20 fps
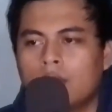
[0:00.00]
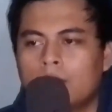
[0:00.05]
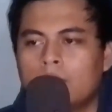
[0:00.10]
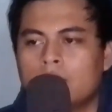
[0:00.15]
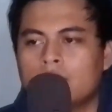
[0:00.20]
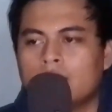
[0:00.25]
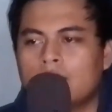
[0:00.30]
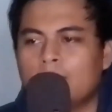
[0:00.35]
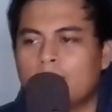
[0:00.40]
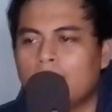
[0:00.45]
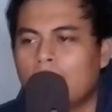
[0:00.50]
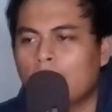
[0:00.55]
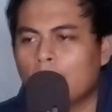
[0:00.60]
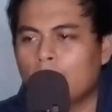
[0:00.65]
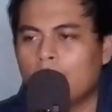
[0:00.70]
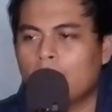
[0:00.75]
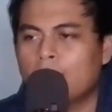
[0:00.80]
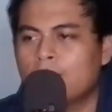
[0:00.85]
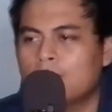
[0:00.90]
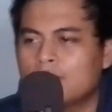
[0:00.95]
bisa dibilang
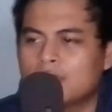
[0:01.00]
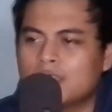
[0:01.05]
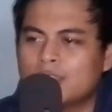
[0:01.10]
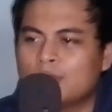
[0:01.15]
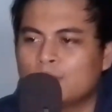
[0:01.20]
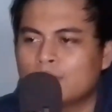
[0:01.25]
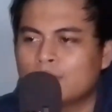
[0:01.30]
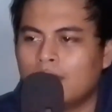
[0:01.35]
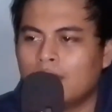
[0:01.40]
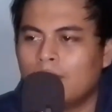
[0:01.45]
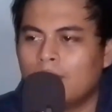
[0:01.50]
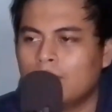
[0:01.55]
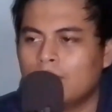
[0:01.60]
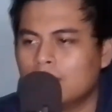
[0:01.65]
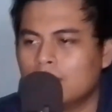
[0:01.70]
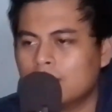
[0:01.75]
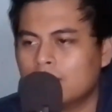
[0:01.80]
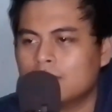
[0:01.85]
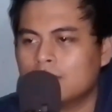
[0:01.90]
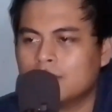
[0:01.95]
waifu sejuta
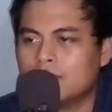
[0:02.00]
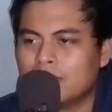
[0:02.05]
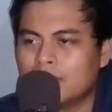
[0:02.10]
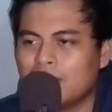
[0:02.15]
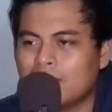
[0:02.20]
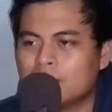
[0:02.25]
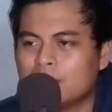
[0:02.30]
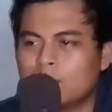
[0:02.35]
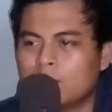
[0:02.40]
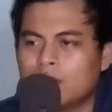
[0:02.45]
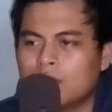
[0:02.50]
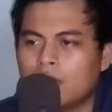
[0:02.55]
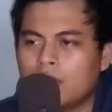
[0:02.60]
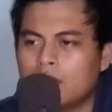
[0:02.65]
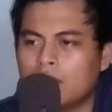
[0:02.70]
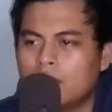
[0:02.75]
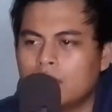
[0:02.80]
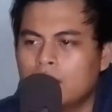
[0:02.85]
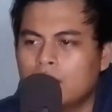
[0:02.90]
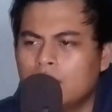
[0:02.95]
umat si
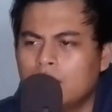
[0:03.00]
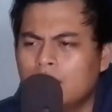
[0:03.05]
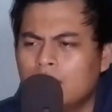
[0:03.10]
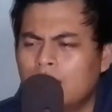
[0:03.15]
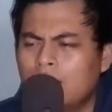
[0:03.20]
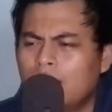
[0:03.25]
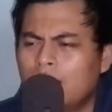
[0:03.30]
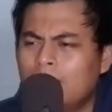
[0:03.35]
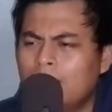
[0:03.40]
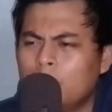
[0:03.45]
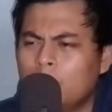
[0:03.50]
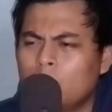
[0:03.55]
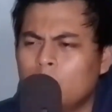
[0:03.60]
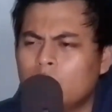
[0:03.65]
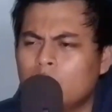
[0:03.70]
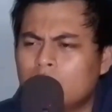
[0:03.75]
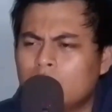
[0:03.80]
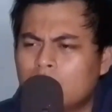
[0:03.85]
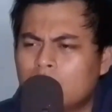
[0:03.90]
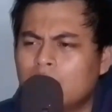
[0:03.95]
Asuna
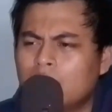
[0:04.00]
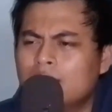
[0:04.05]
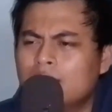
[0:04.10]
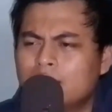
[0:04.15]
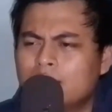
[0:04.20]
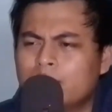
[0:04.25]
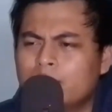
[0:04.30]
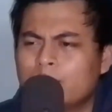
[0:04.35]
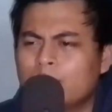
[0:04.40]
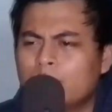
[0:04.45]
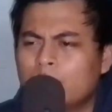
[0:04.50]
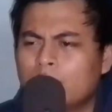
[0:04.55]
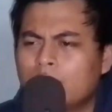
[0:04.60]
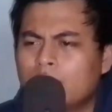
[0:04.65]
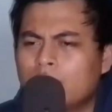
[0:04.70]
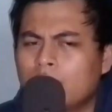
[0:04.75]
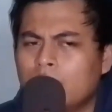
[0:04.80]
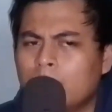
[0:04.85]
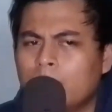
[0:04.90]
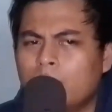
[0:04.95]
mungkin
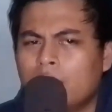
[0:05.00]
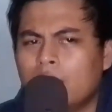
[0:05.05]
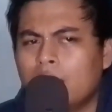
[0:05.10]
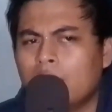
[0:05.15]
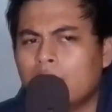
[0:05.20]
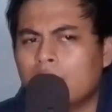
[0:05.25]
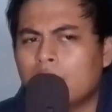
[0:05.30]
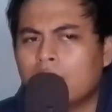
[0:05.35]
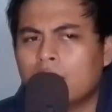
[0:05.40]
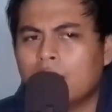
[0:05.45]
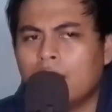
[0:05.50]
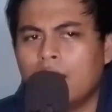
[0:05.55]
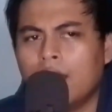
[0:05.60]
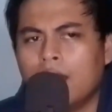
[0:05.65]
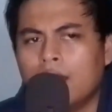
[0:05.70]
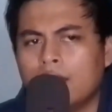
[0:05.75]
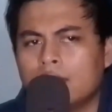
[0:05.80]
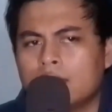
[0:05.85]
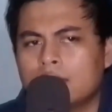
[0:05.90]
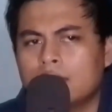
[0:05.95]
juga
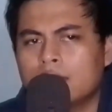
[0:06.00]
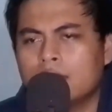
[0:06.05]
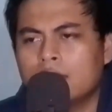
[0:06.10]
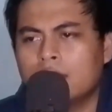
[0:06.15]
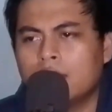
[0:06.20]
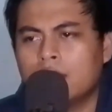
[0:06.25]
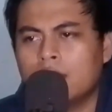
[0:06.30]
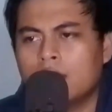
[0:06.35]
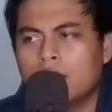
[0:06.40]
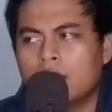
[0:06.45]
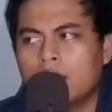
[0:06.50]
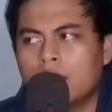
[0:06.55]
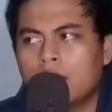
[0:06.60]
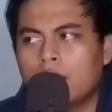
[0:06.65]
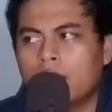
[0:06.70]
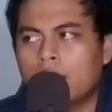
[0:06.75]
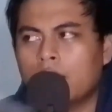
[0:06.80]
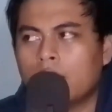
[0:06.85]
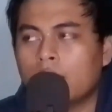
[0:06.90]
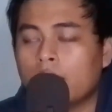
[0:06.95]
bakal
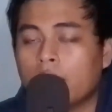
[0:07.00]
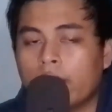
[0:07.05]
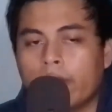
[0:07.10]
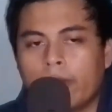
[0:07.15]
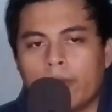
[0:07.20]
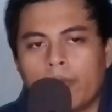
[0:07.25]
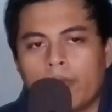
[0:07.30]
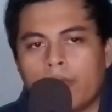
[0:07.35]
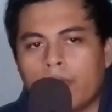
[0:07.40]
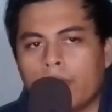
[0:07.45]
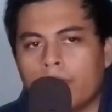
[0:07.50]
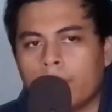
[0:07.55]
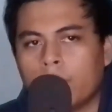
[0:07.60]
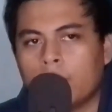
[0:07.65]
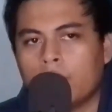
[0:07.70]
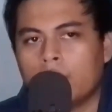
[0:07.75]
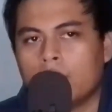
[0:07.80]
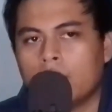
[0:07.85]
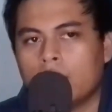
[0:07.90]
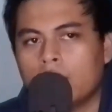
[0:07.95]
si Rem
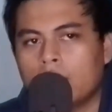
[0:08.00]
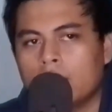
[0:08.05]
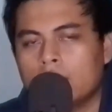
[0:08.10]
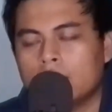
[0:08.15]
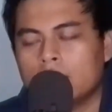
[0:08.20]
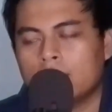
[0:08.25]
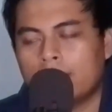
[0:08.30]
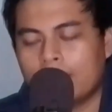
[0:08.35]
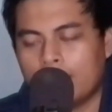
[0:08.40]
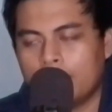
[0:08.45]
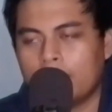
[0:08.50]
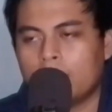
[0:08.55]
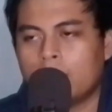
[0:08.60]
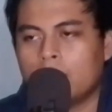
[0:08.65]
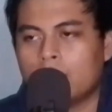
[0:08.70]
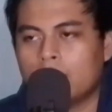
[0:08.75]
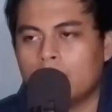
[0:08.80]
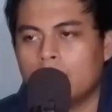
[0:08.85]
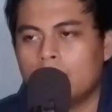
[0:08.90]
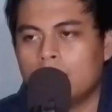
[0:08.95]
yoi si Rem
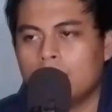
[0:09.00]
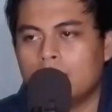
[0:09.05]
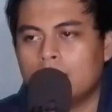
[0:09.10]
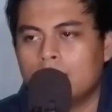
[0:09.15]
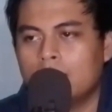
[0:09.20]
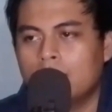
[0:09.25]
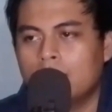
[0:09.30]
mungkin